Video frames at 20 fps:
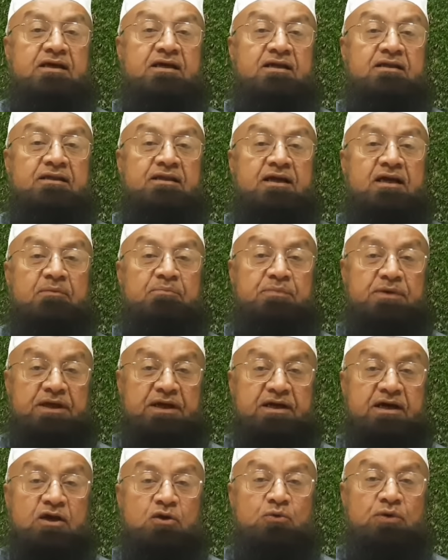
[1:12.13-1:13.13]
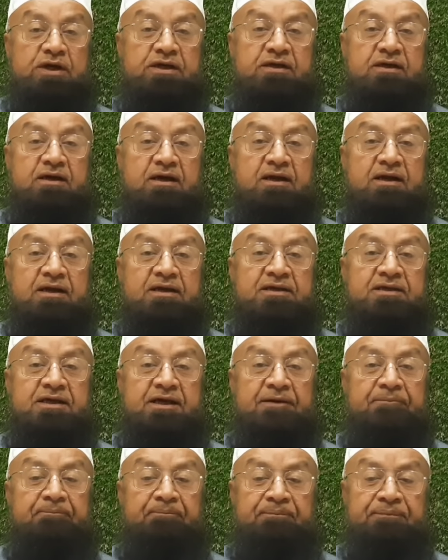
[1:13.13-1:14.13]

के अंदर अपनी कार्रवाई कर रही है